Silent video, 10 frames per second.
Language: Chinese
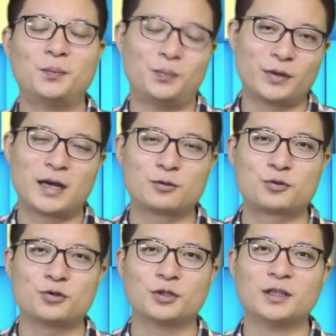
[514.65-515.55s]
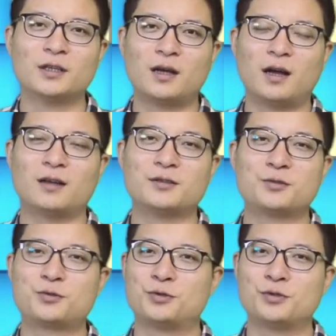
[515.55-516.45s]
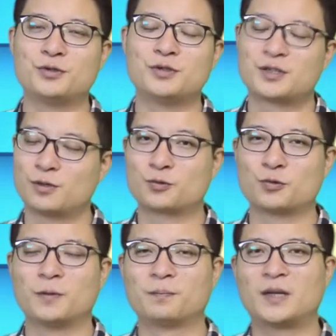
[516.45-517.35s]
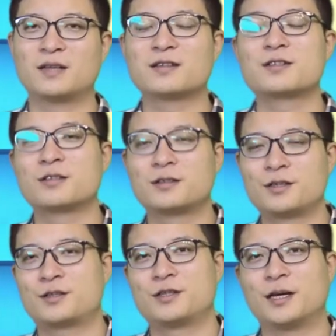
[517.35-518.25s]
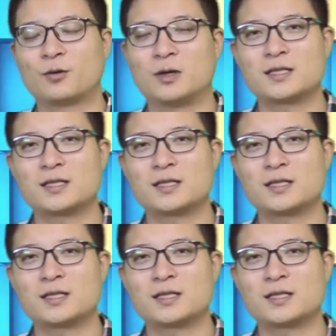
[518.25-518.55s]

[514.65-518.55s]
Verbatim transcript: 不要去啊，去收缩，那这是第四点观